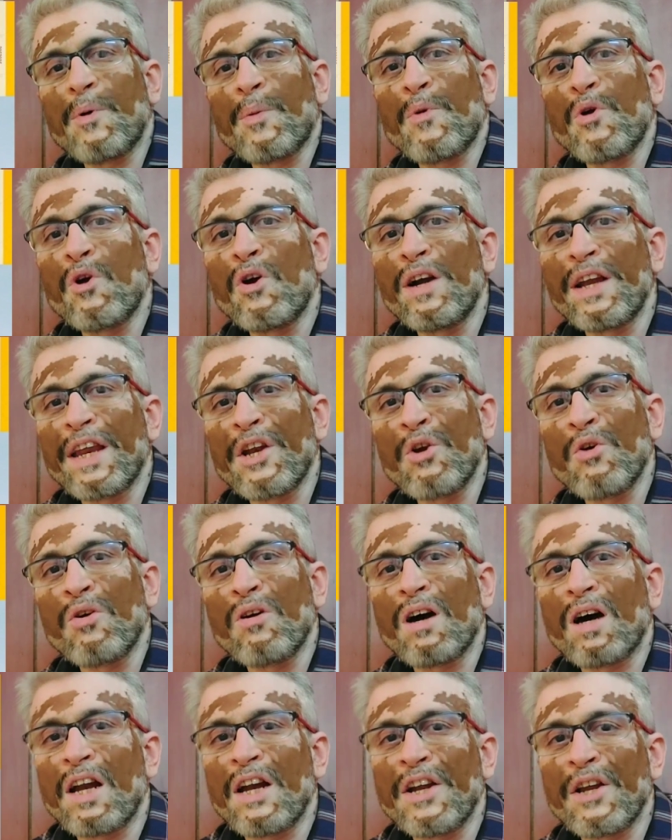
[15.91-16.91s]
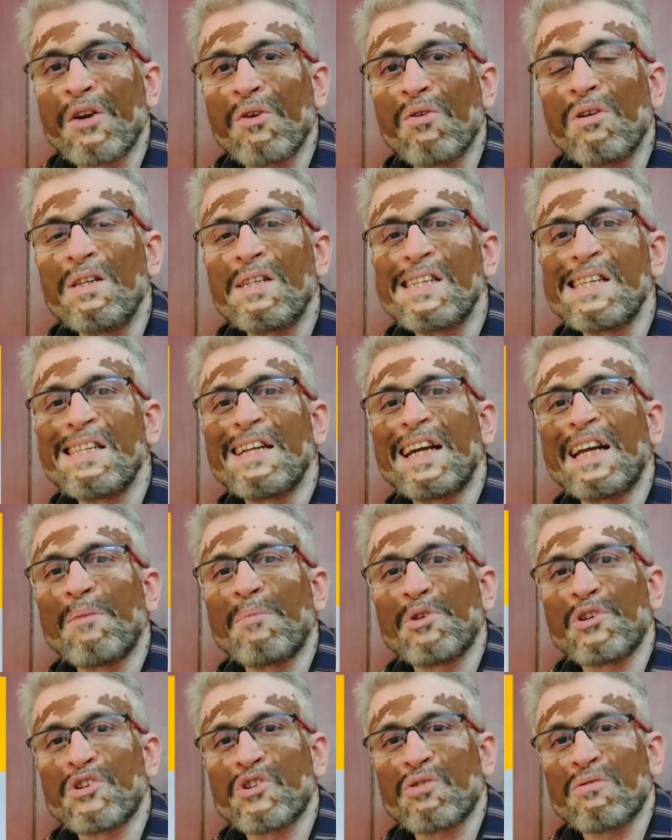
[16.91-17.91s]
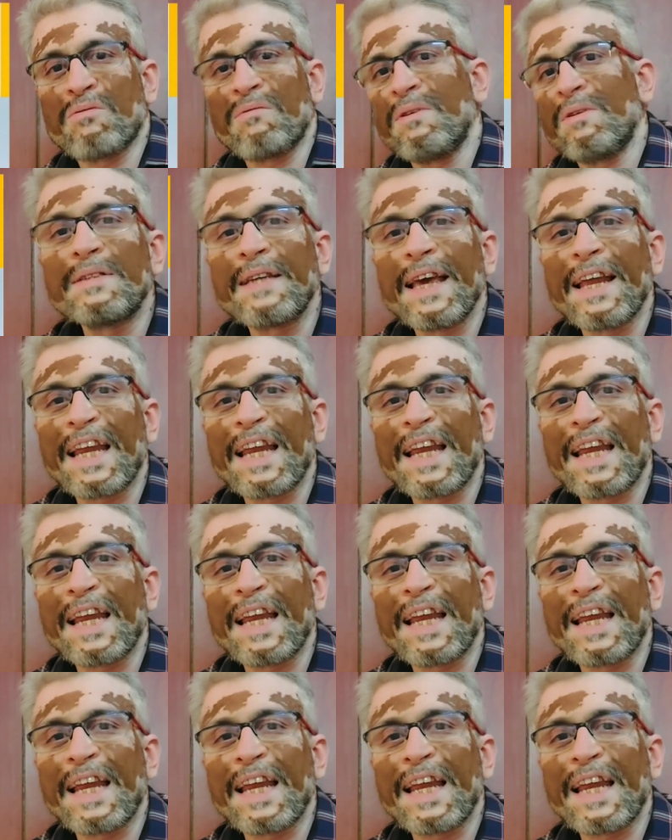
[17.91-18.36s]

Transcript: ப்ரொமோலோட்டினோ நாலட்டினோ சிந்தட்டிக் ப்ரொஜெஸ்ட்ரோன்